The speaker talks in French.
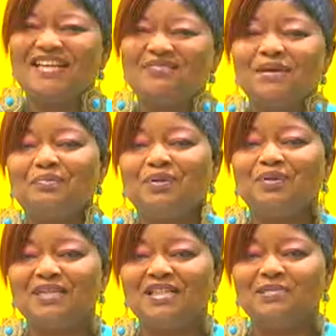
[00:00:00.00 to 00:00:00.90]
la semaine pour
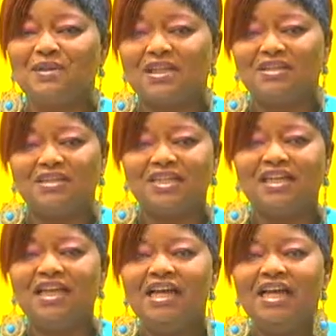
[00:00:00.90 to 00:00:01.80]
nos téléspectateurs
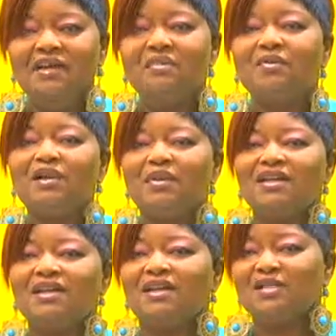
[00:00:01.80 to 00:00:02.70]
chéris. Et même que
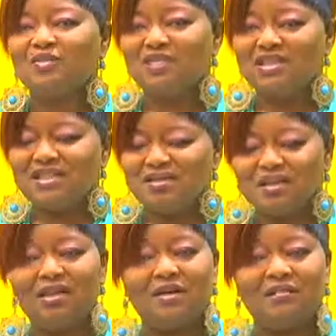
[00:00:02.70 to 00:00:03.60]
Michael Question nous disait tout
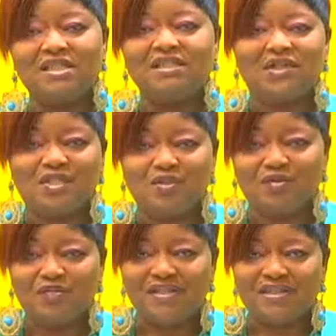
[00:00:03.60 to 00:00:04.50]
à l'heure, bah, c'était une question
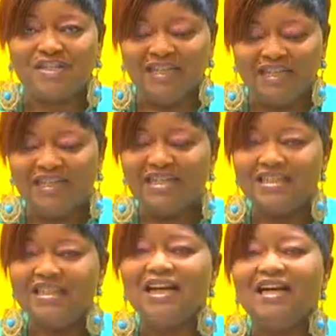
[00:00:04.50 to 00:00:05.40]
trop facile
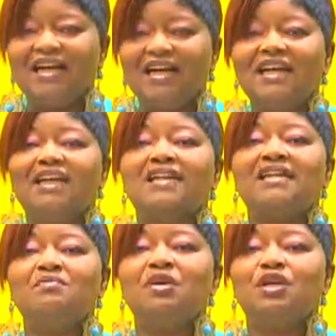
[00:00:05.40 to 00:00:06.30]
qu'il a
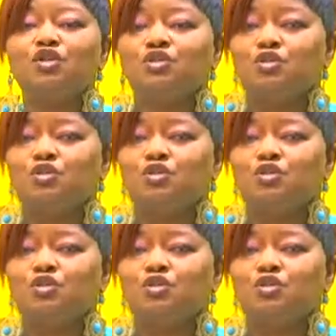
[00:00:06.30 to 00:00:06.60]
libellée. Je